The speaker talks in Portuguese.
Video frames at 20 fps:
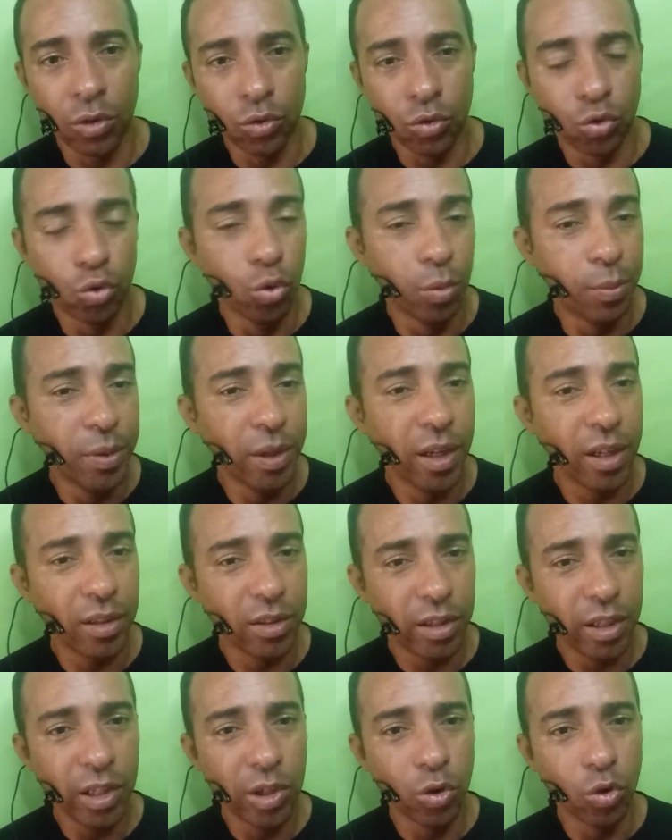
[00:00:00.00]

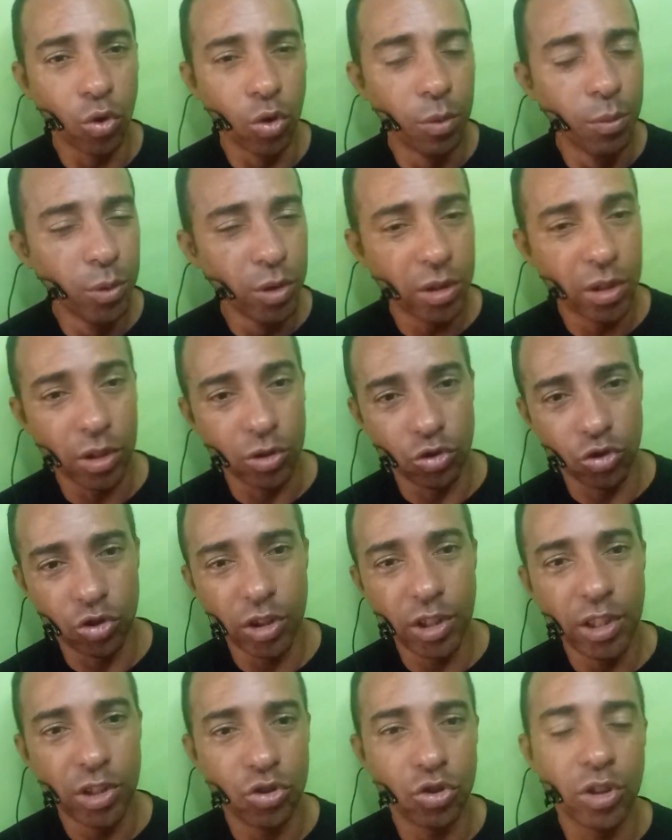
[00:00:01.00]
Surpreendeu muita
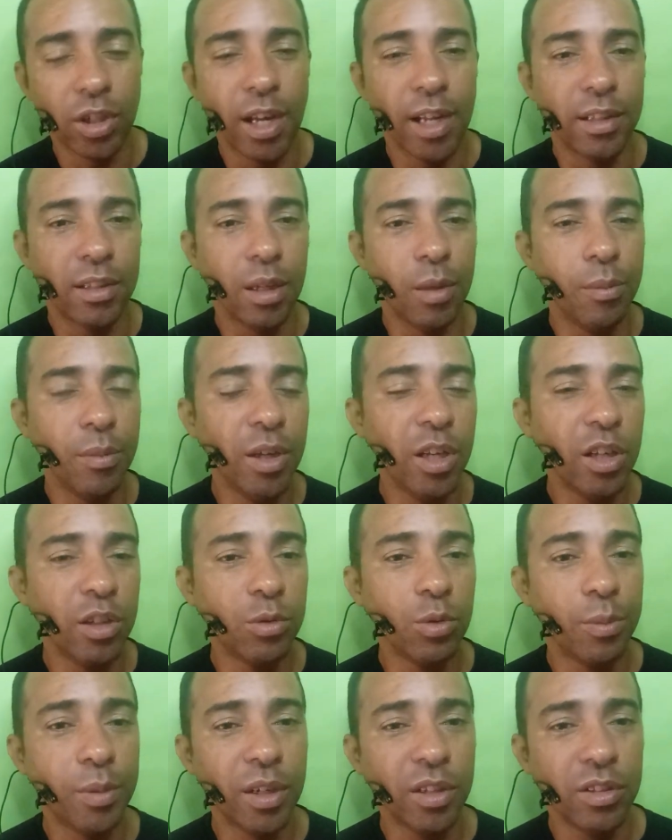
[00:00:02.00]
gente, até
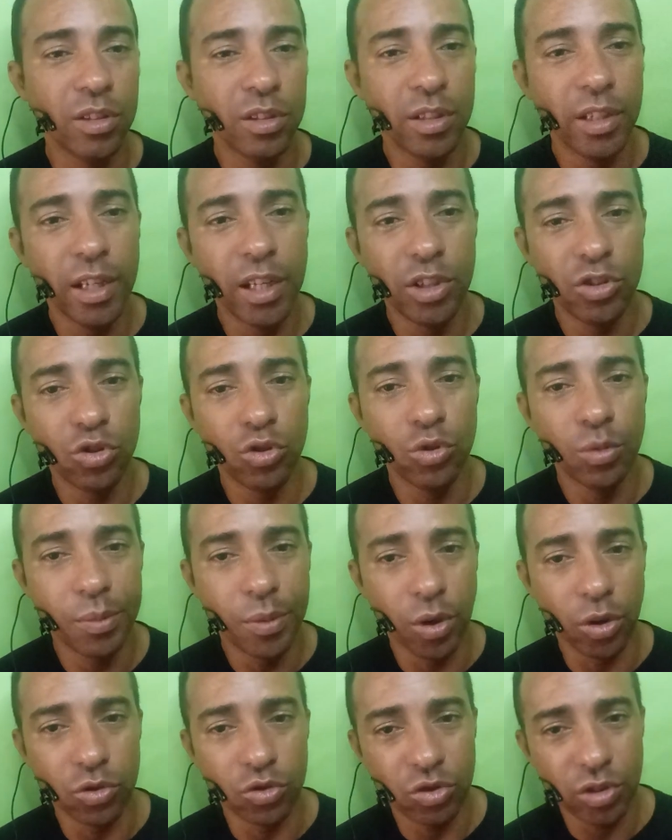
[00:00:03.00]
mesmo o presidente do
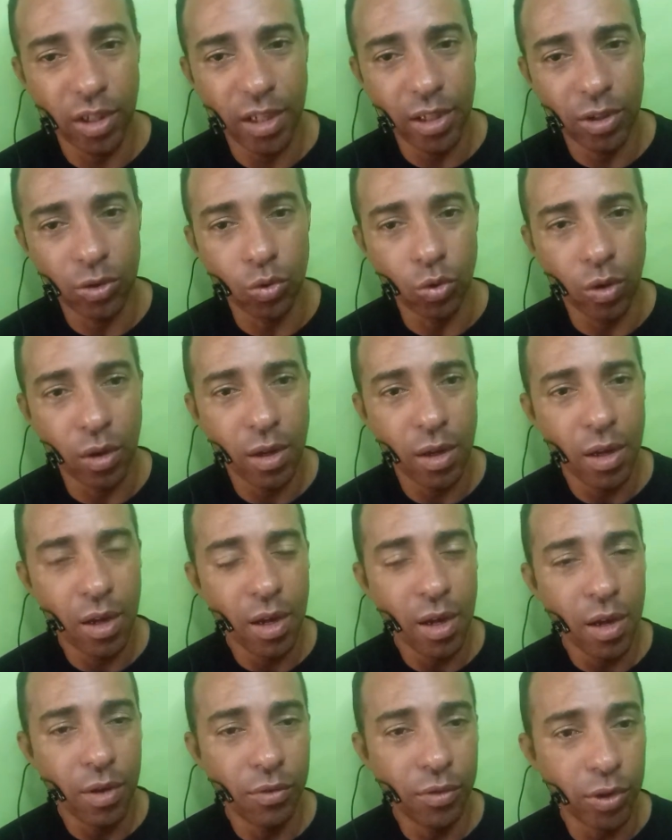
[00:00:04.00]
projeto
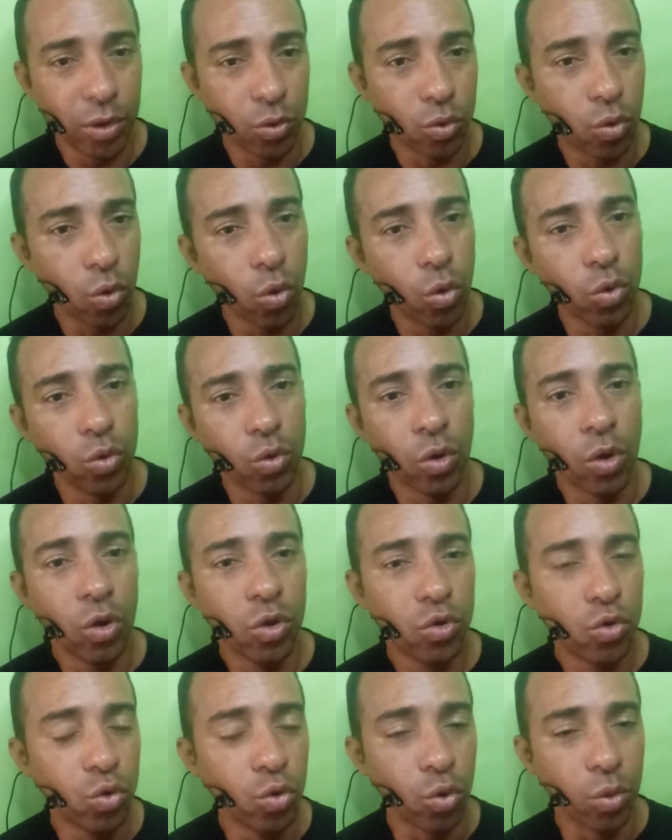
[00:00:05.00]
ficou
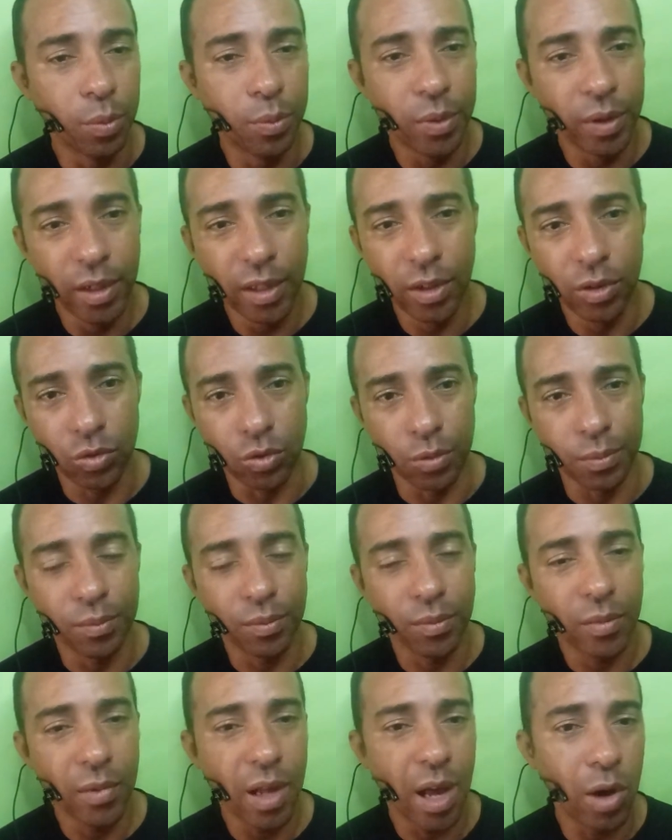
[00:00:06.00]
surpreso
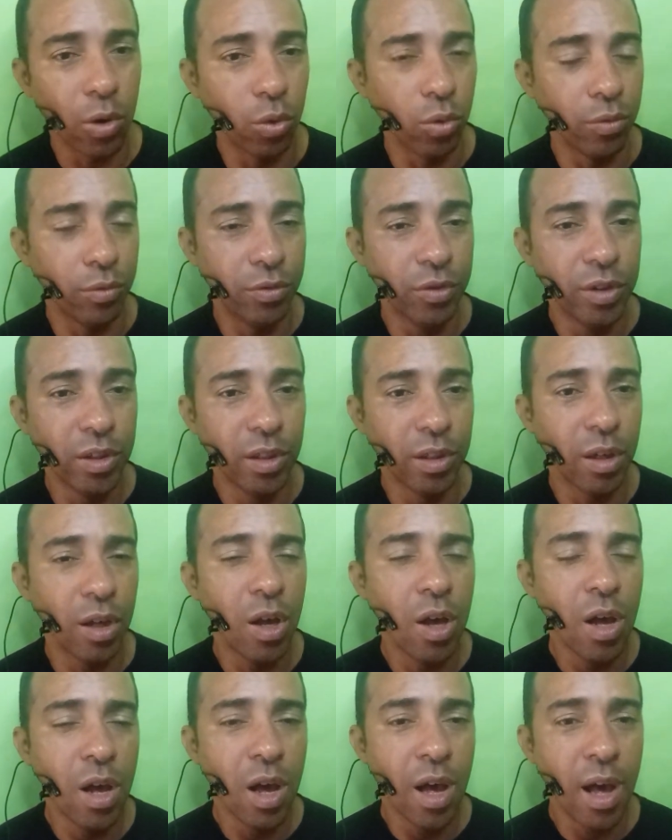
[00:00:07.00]
ao ouvir
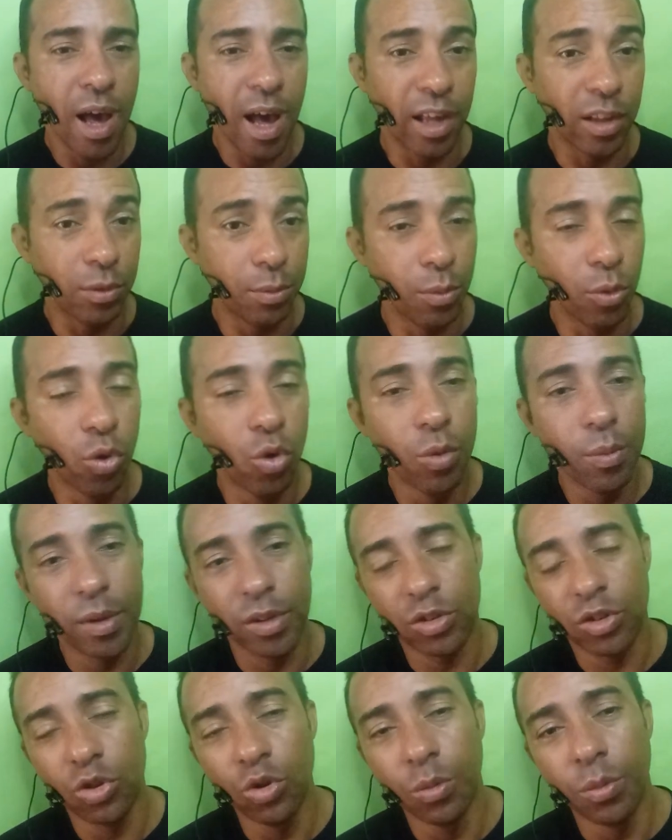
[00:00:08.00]
as
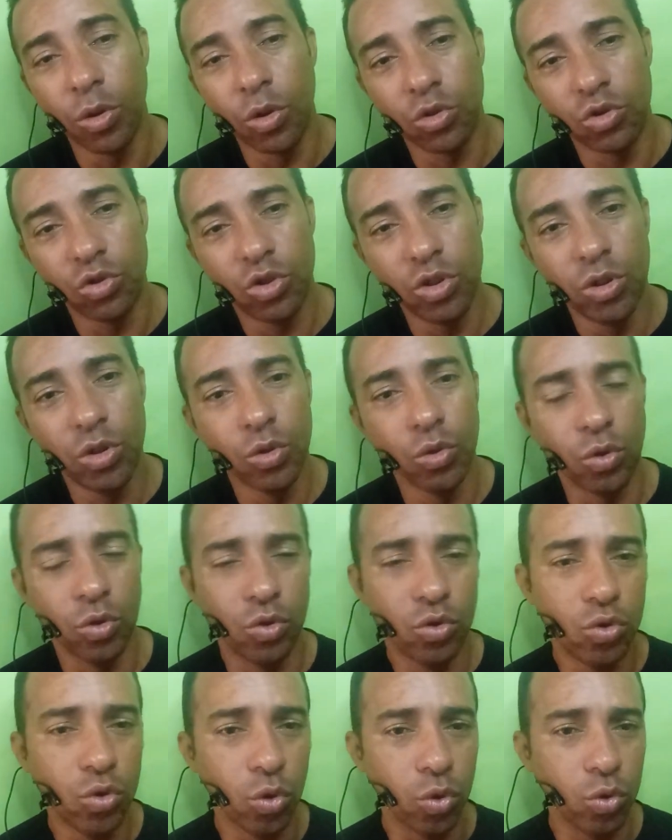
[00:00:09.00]
bombas que o Botinho
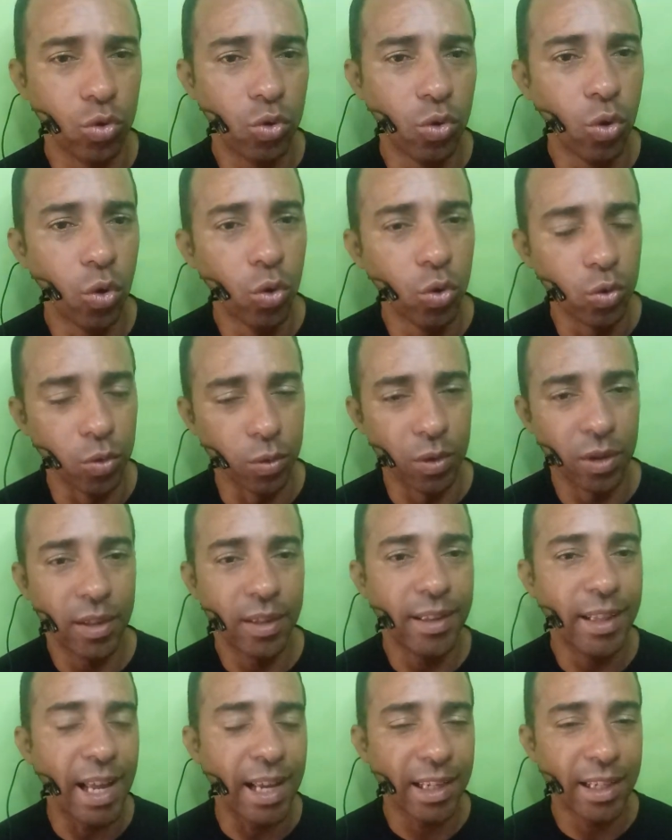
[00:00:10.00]
soltou
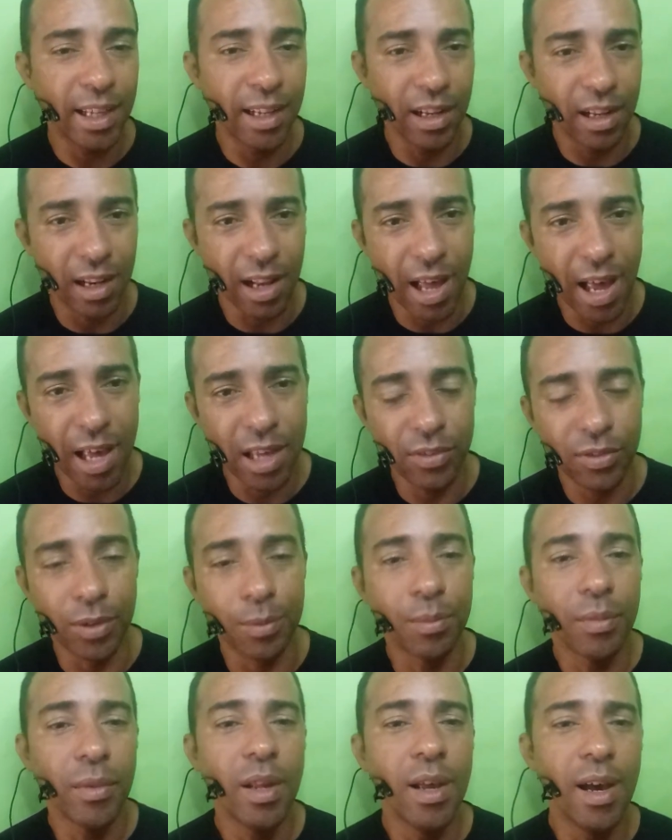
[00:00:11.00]
naquela
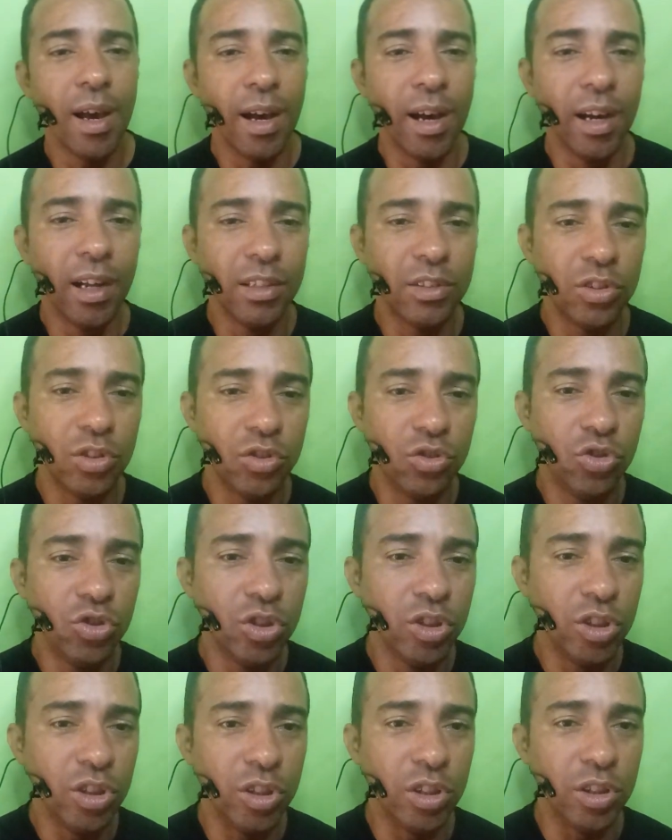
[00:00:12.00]
live antes
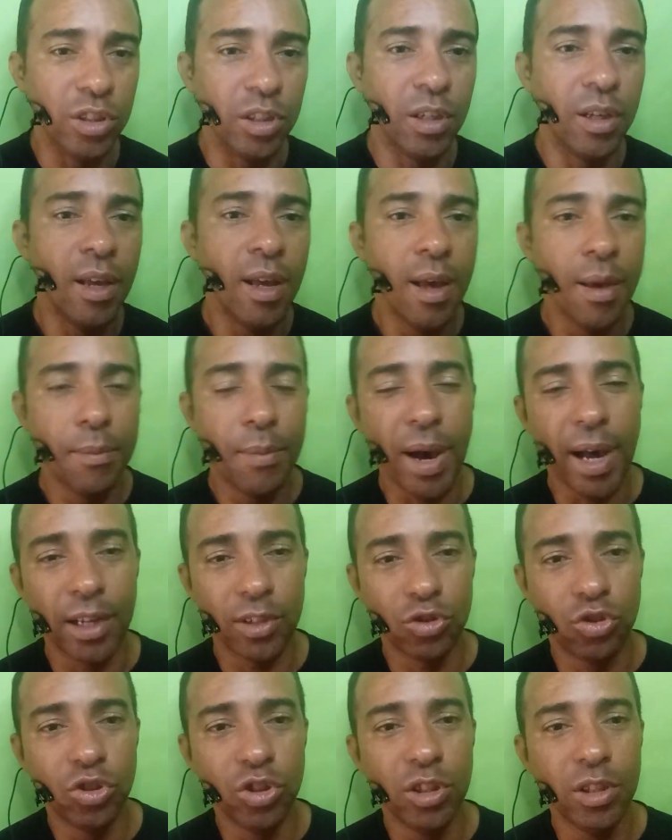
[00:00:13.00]
de
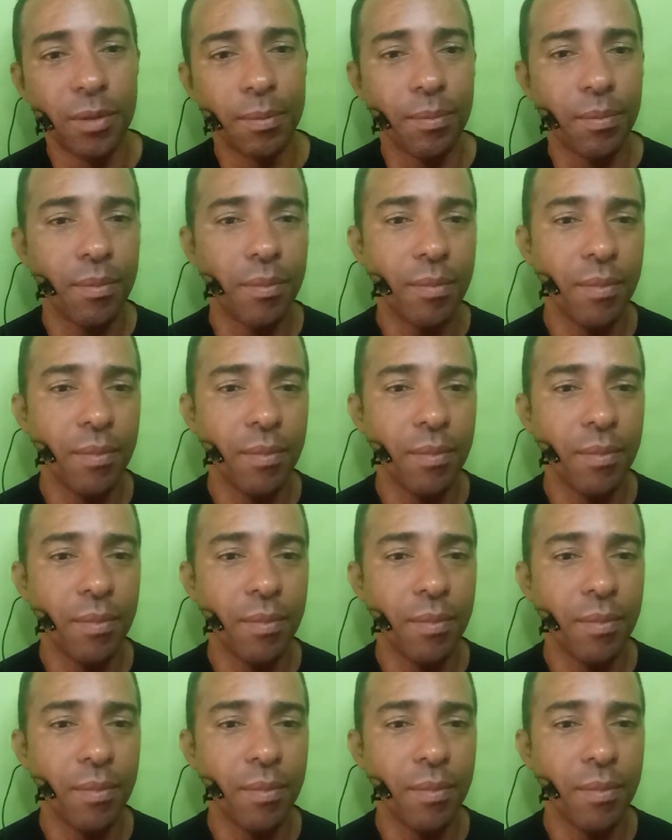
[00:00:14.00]
partir